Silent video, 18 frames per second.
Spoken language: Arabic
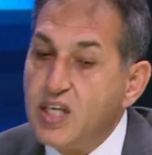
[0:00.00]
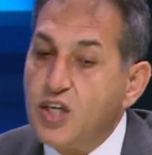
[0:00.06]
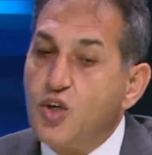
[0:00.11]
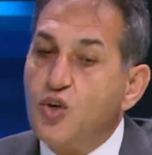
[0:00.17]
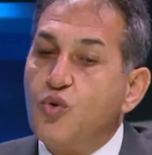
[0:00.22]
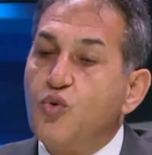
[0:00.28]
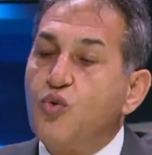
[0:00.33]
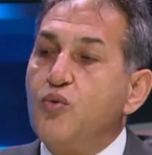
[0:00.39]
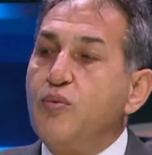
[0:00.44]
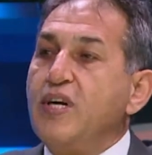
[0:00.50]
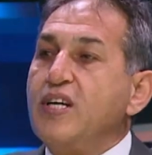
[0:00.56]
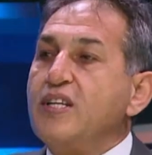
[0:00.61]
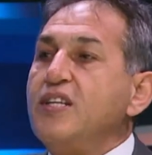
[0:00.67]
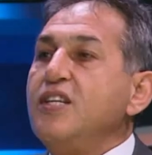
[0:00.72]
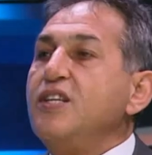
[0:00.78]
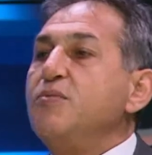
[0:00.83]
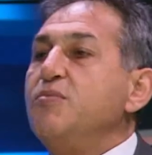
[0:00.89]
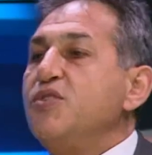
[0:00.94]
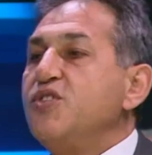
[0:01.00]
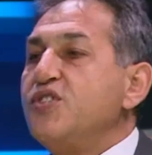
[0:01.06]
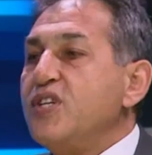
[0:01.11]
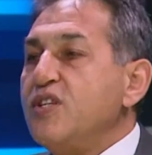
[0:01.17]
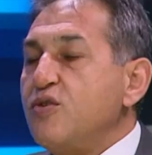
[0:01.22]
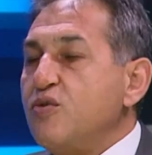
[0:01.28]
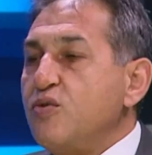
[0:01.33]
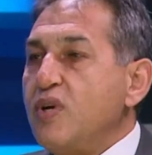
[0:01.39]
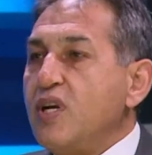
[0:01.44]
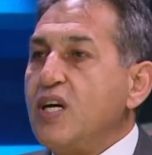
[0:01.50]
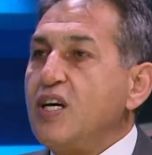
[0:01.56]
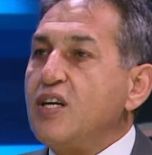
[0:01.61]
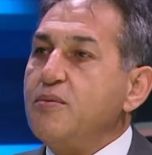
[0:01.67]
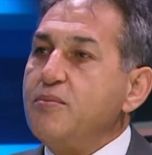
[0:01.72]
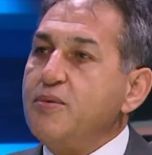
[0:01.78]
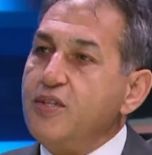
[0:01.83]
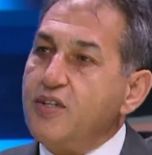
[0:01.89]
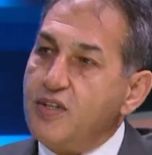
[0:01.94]
وبعدين مش زي الدول
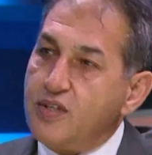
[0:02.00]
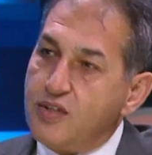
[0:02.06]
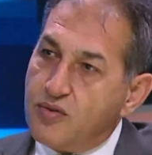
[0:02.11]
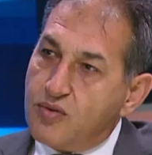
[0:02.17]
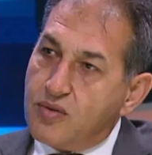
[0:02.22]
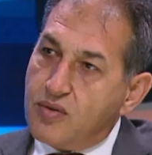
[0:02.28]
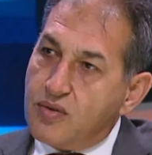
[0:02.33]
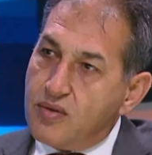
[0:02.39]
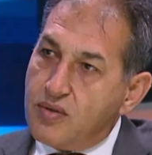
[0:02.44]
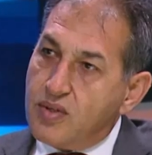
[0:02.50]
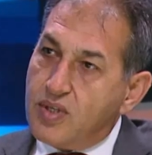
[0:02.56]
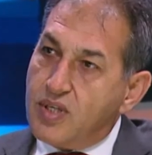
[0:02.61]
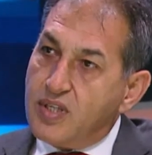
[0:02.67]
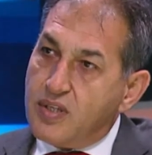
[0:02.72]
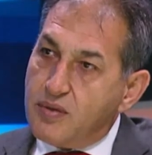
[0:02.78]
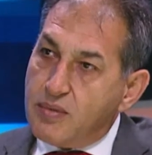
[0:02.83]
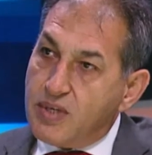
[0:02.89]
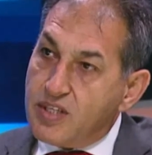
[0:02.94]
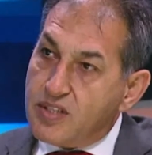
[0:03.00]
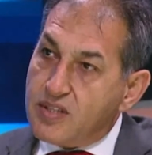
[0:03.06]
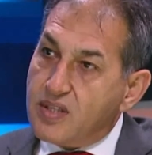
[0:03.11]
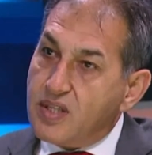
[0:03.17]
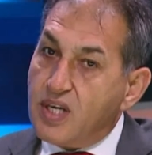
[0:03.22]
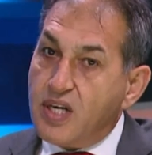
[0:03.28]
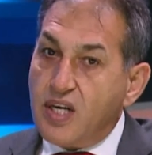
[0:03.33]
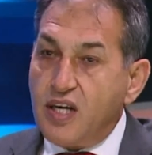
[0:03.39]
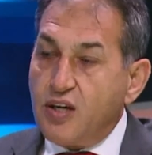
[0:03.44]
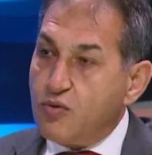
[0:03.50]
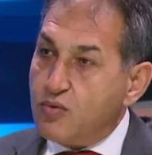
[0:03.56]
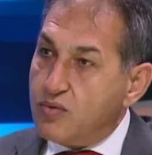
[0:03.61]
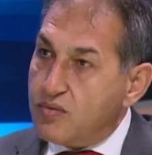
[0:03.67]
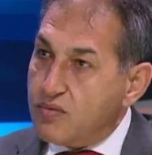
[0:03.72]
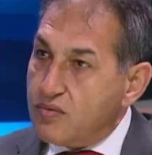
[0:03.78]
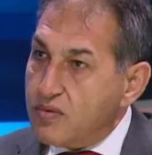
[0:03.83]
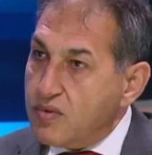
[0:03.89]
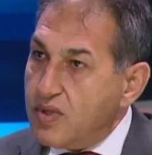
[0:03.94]
العربية إنه هذا مع سلاح أو
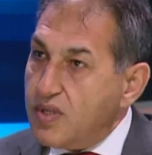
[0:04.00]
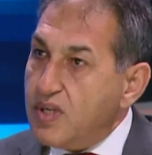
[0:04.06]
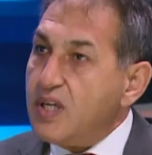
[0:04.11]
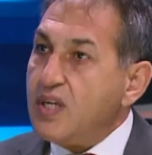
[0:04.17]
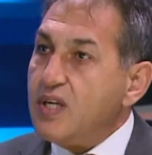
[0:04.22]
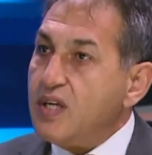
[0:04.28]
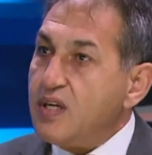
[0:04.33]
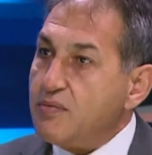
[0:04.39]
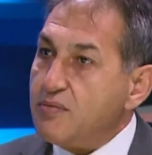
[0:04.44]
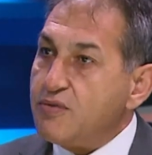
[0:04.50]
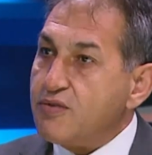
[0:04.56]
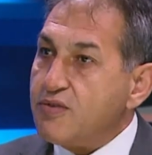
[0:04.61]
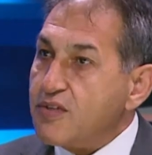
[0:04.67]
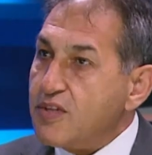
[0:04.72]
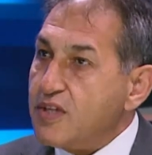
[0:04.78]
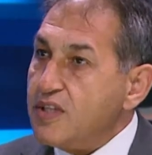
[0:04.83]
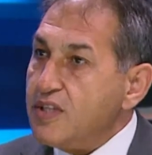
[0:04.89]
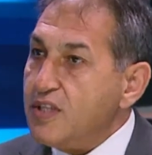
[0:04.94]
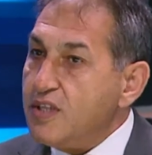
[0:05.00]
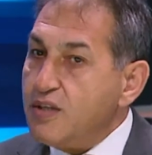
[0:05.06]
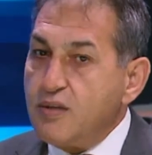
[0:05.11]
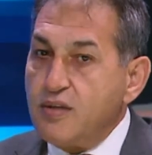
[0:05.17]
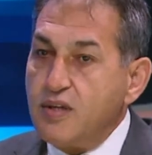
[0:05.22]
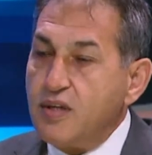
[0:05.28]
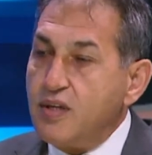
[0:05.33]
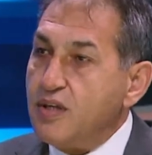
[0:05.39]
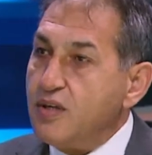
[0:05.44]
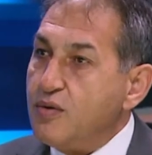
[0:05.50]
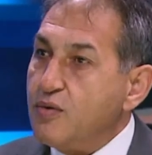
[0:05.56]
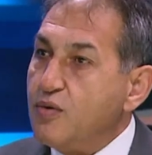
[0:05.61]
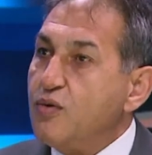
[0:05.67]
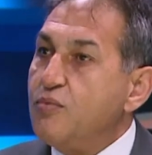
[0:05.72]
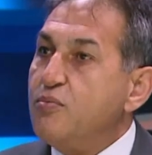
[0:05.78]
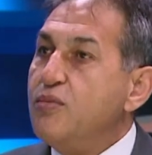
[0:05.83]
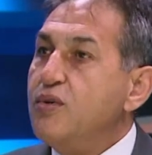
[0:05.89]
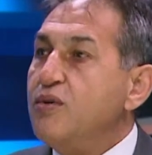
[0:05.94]
لا لا إسرائيل
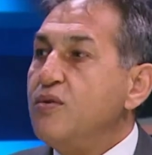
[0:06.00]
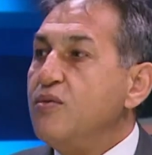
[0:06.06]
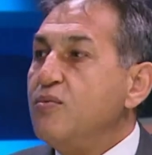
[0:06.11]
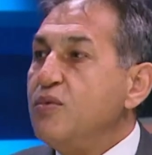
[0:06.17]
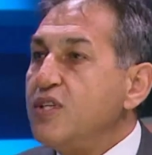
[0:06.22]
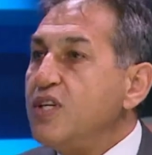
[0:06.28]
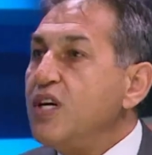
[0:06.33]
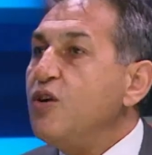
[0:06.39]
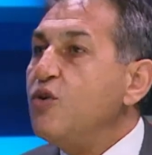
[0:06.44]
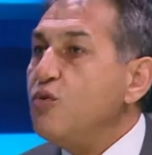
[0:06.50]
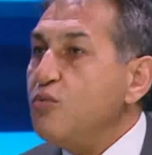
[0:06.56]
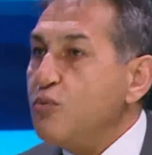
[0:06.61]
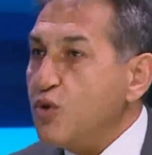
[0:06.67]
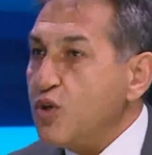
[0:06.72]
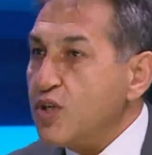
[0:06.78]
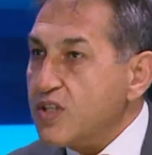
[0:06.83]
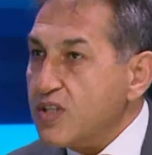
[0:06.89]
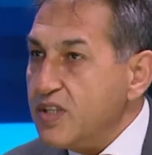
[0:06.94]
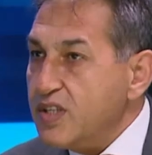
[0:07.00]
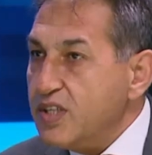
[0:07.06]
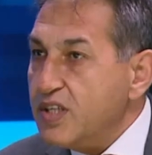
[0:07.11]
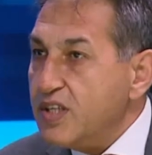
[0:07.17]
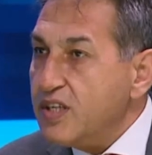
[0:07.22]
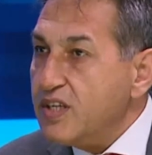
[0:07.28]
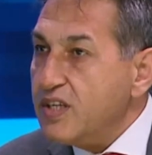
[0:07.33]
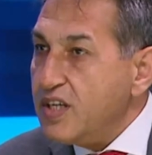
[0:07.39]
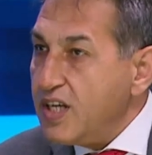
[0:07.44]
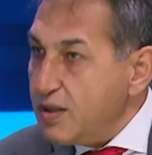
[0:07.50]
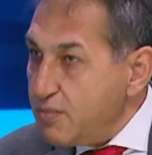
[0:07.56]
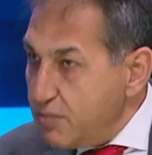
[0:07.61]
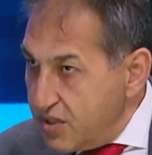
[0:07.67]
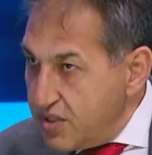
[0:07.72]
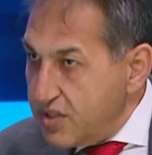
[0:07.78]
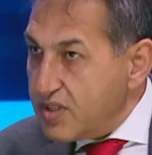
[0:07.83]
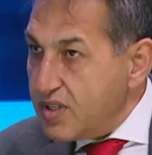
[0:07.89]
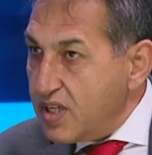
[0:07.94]
هم هم دعوا المواطنين لحمل
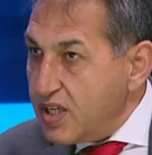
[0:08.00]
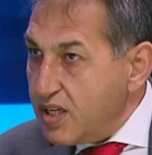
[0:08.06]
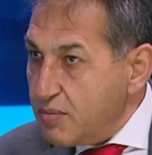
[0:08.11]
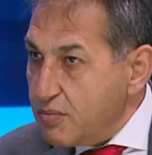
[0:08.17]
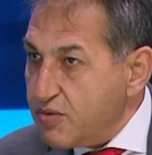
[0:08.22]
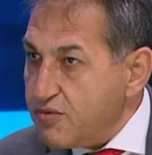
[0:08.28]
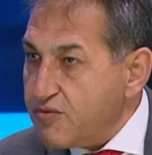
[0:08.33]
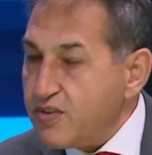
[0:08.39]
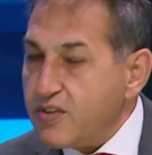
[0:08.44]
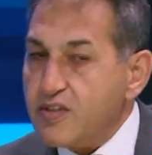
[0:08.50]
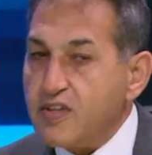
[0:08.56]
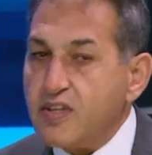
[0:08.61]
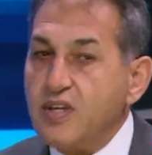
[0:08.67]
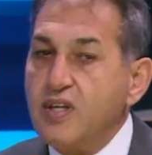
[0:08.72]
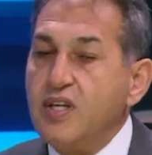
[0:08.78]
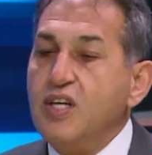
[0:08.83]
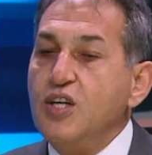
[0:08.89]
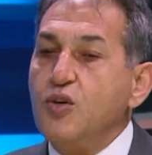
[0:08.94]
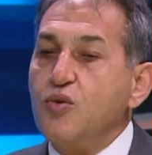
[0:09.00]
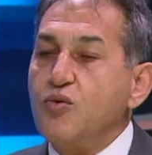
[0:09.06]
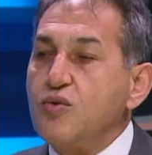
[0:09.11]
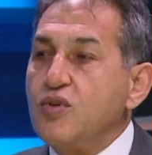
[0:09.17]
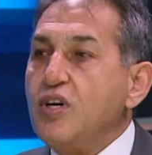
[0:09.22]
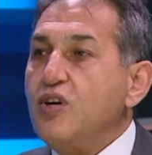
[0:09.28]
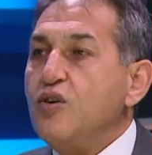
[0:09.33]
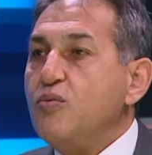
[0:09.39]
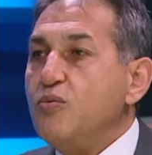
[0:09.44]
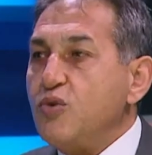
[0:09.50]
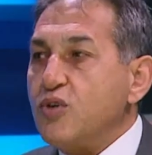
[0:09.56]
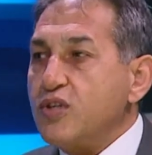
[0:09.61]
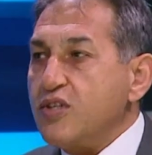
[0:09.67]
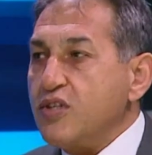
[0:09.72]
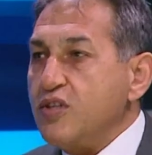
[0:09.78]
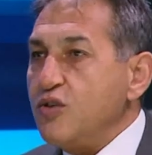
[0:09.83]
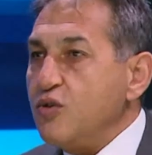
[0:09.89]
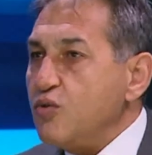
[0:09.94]
السلاح نعم. الفترة ودعوا
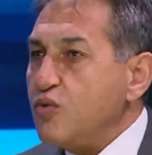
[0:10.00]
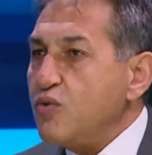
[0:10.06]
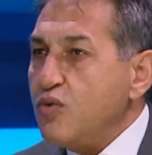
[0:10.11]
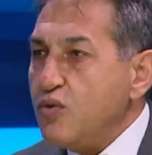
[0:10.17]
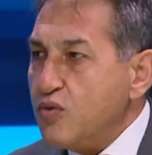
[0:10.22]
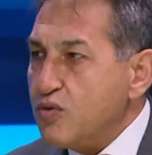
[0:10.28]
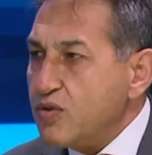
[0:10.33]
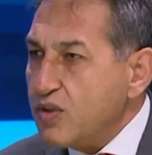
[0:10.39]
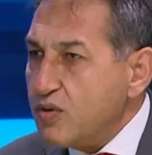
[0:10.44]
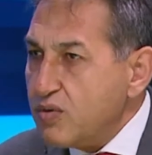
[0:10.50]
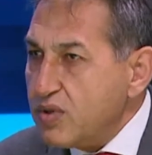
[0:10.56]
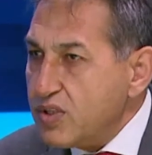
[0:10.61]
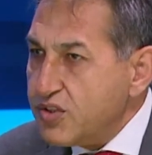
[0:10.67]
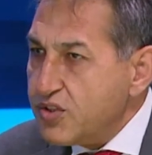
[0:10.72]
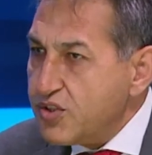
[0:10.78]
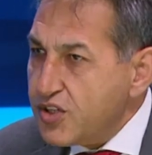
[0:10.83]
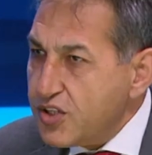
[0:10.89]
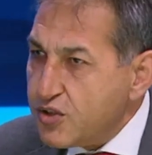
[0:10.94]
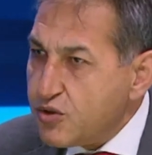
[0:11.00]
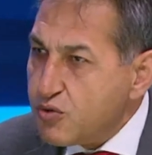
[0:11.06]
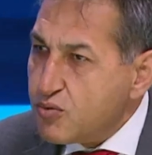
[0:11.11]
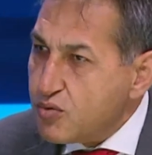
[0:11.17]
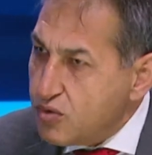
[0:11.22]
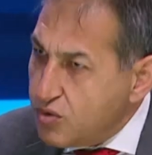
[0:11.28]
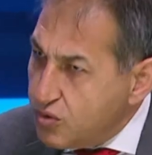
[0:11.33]
المواطنين وكله دولة جيش وكله